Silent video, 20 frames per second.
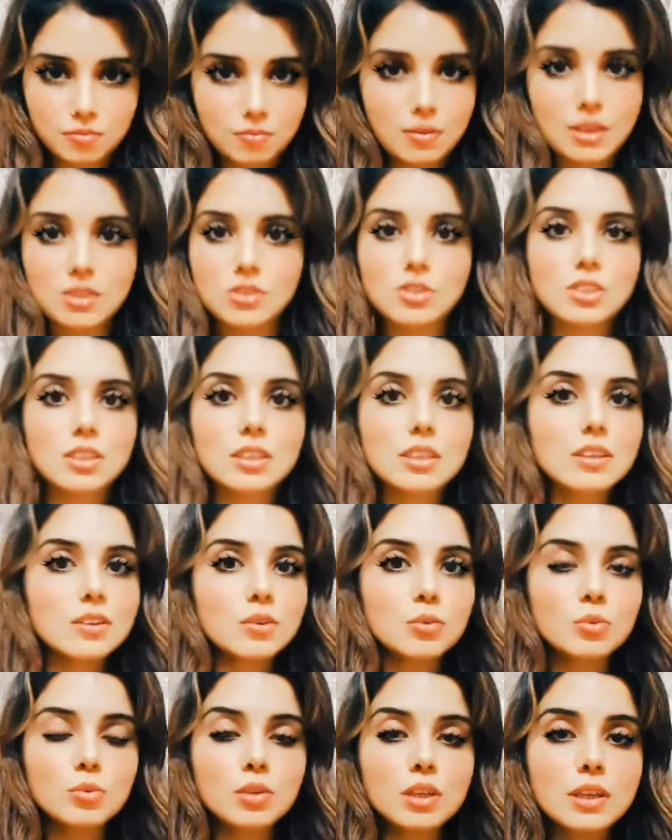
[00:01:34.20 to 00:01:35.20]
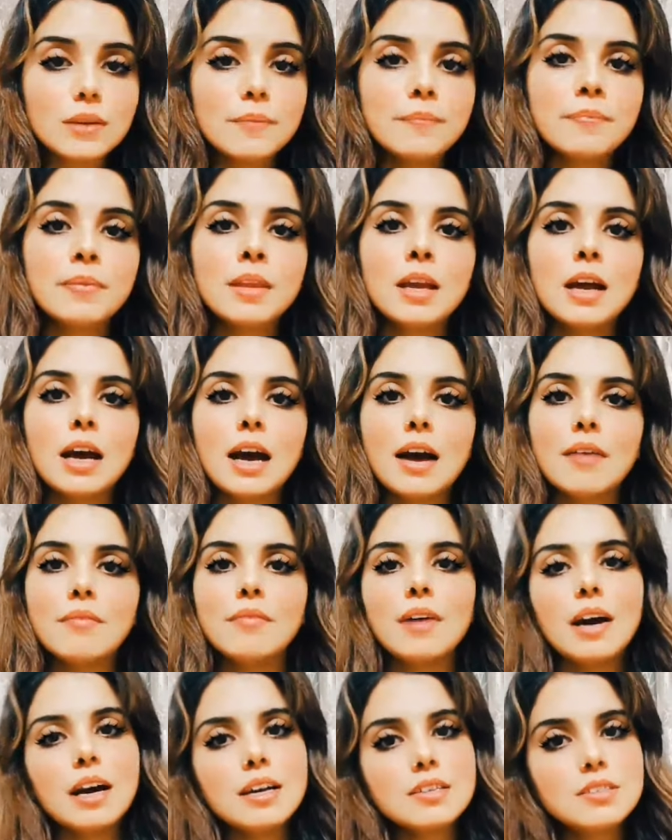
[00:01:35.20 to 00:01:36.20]
मेंशन कर दूँगी आप
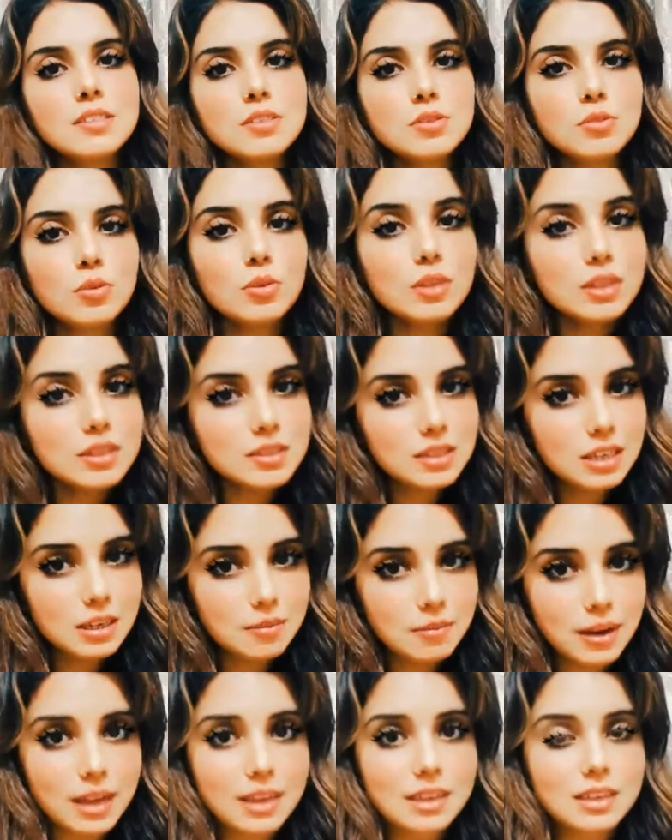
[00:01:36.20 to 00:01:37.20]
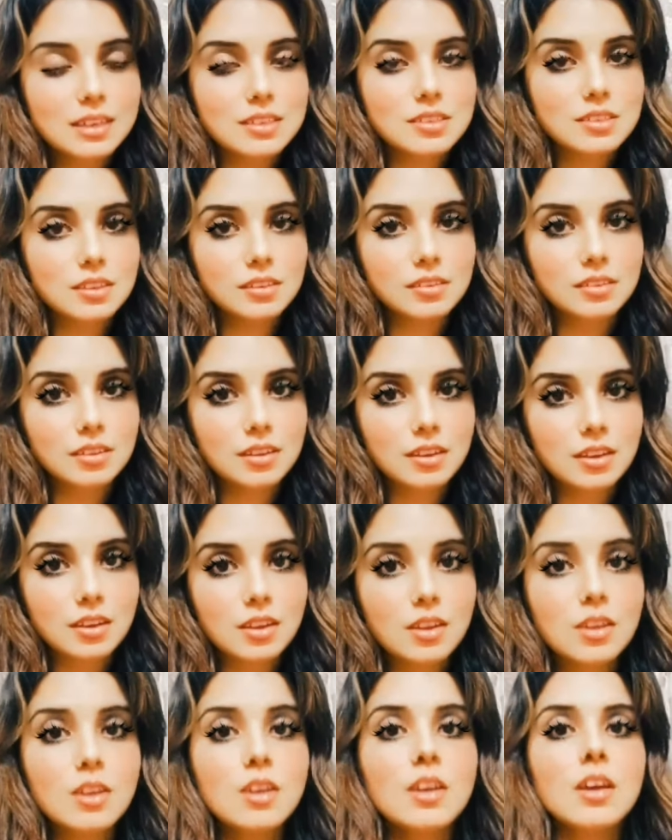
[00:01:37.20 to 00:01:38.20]
वहाँ से इसको इजीली बाय कर सकते हैं
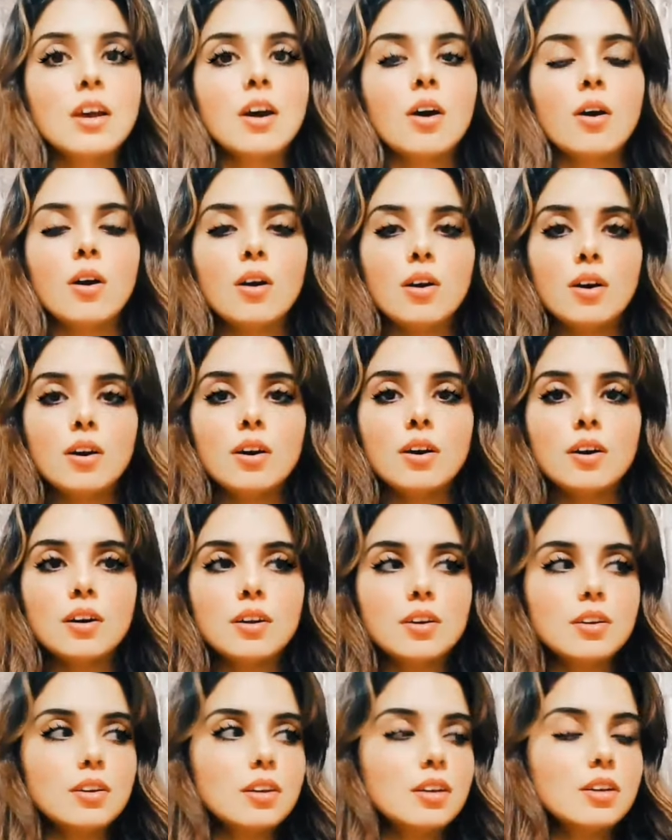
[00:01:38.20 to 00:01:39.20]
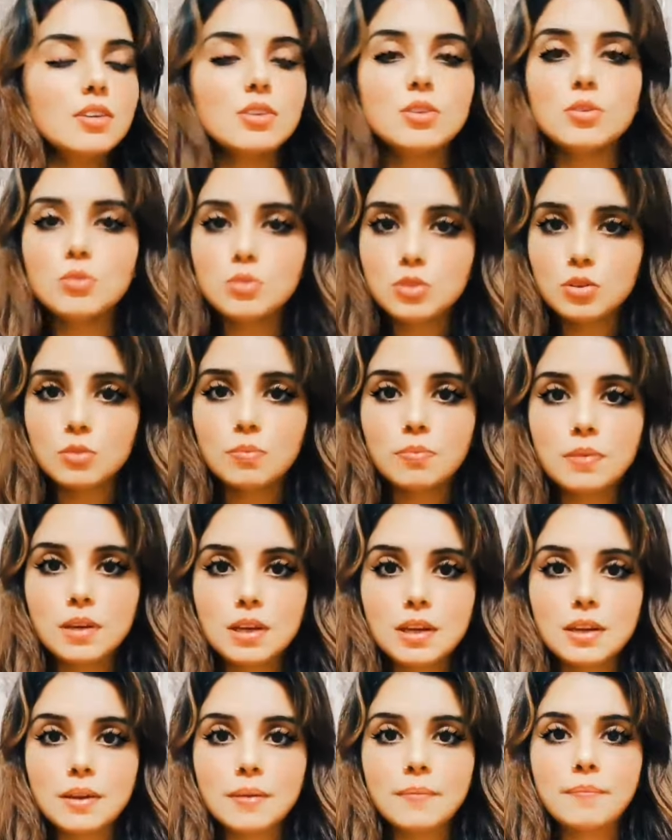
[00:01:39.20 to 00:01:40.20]
और यूट्यूब पे
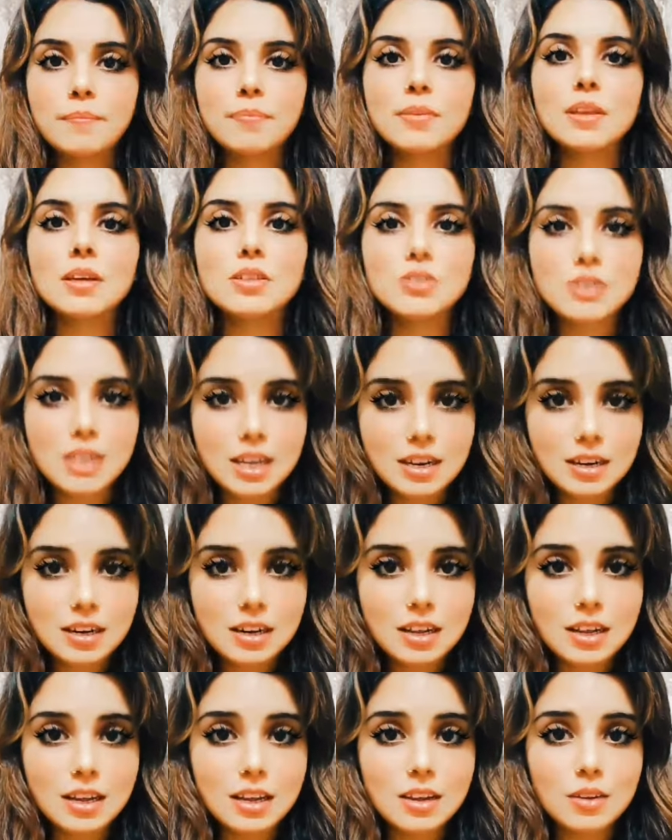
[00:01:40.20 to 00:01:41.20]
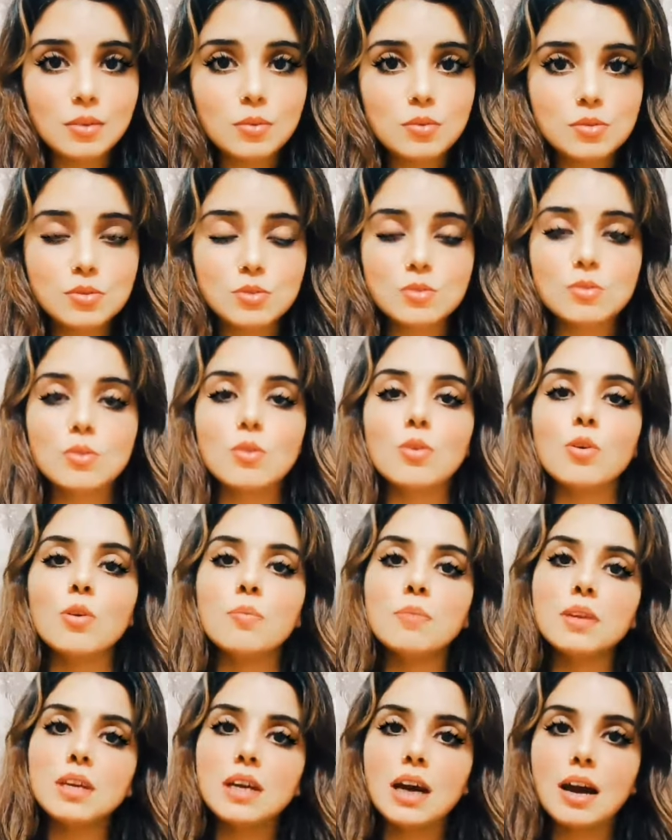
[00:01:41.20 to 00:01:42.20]
चैनल है उसको
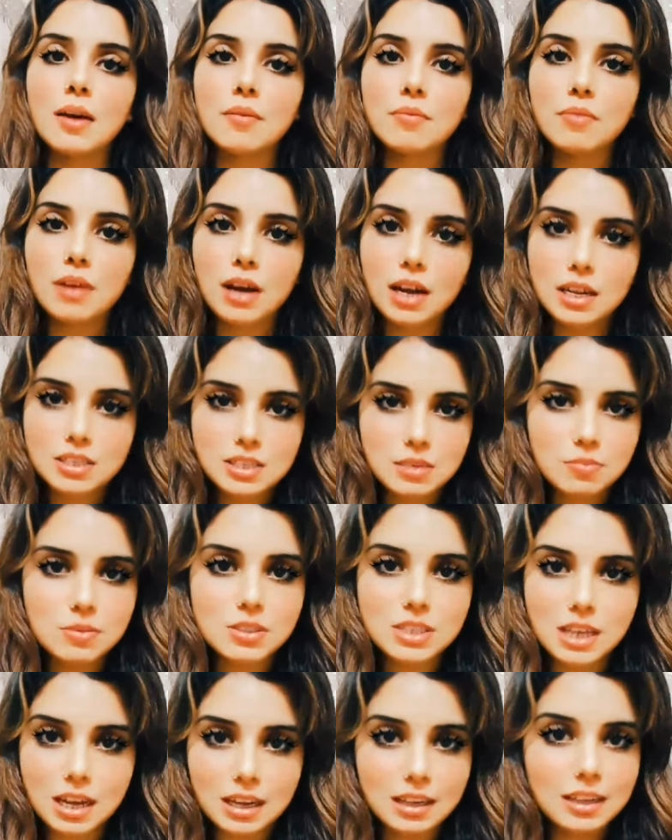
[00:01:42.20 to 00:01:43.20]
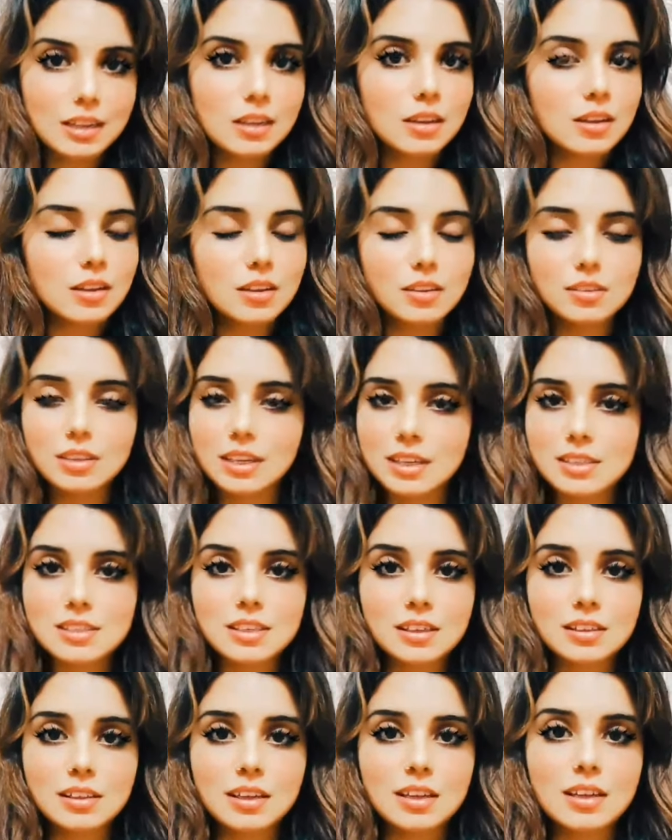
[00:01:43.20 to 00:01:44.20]
भी आप वहाँ से भी जाके देख
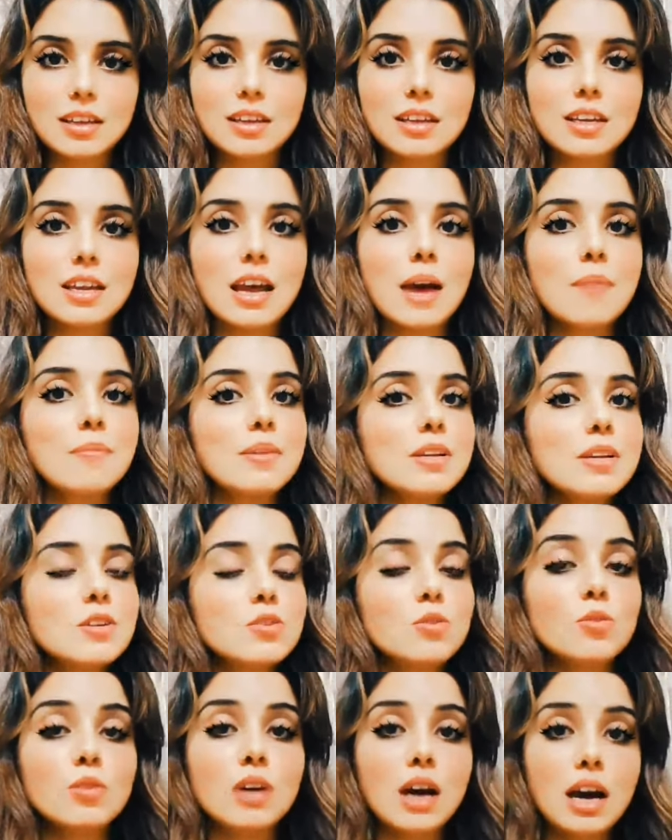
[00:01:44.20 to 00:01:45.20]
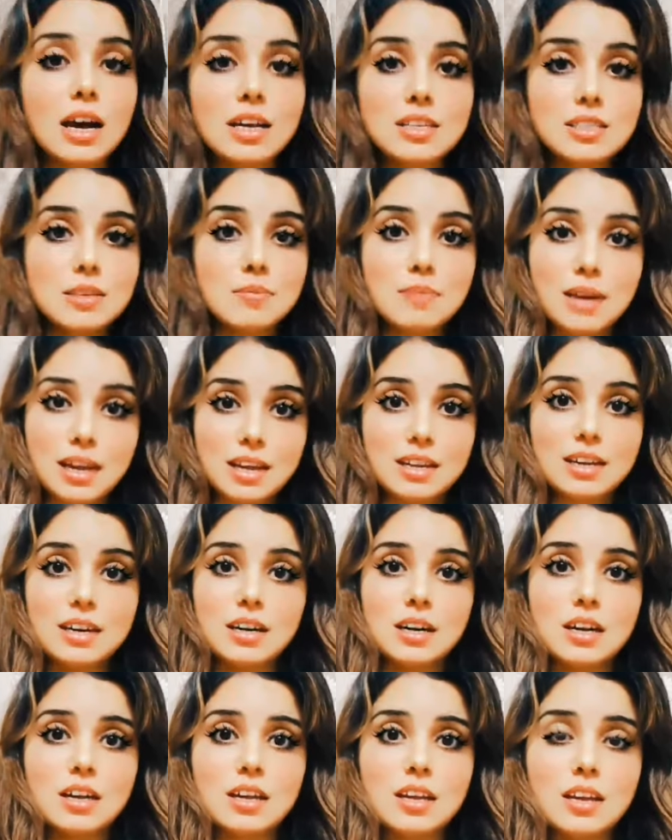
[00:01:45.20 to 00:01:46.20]
सकते हैं कि आपने इसको कहाँ से बाय
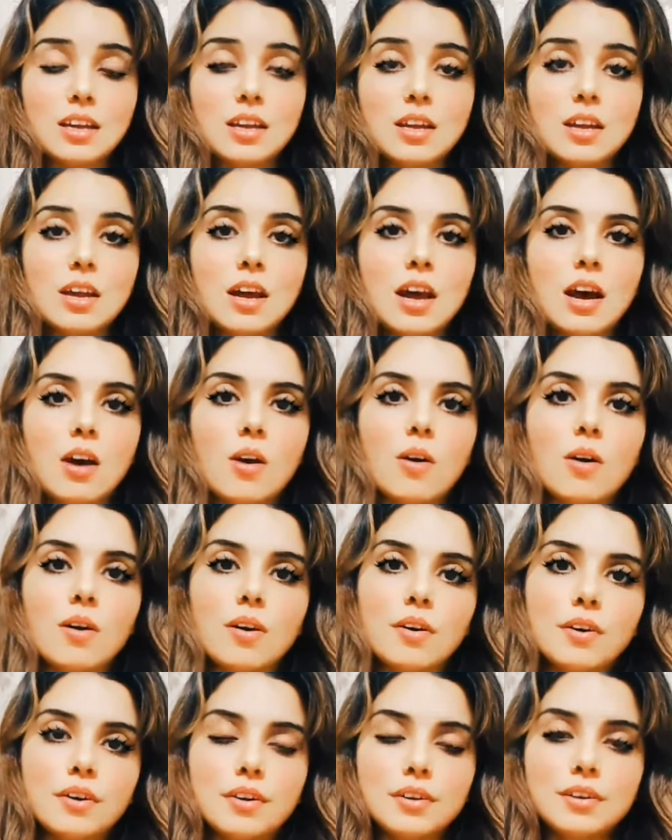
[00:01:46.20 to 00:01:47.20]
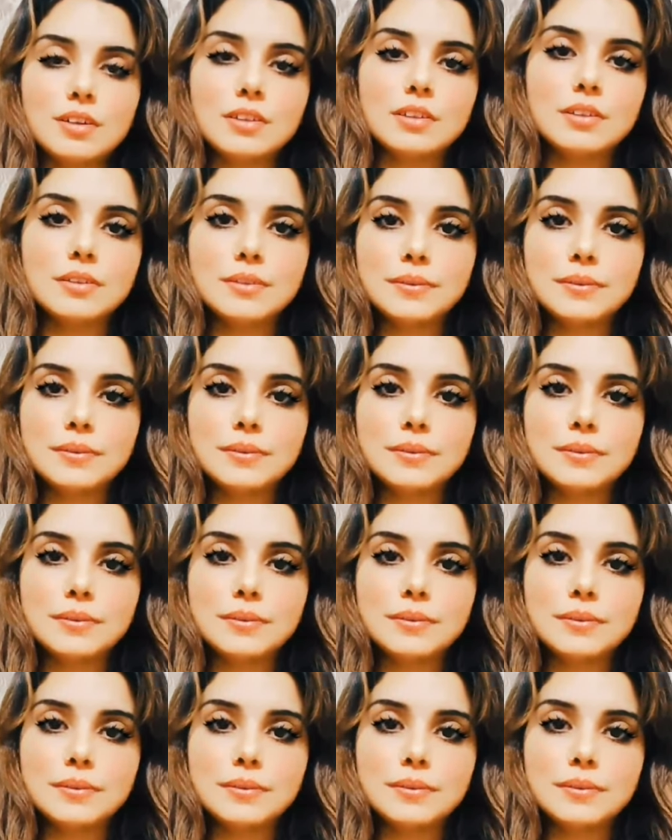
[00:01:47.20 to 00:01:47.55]
करना है और